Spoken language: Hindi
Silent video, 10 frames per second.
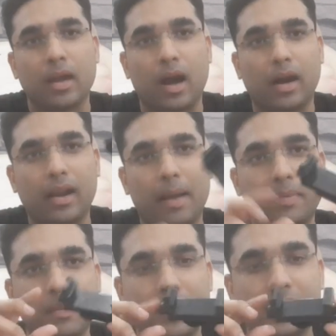अगर
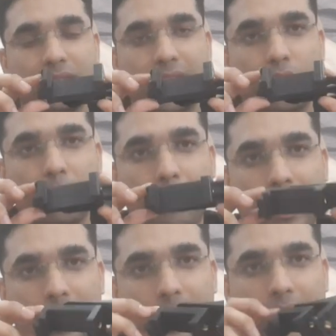आपके पास ये कोई
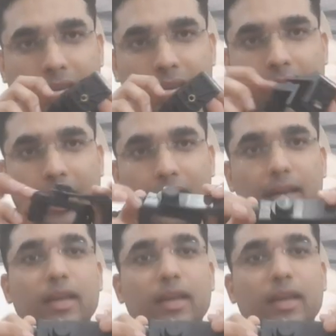पैनल नहीं है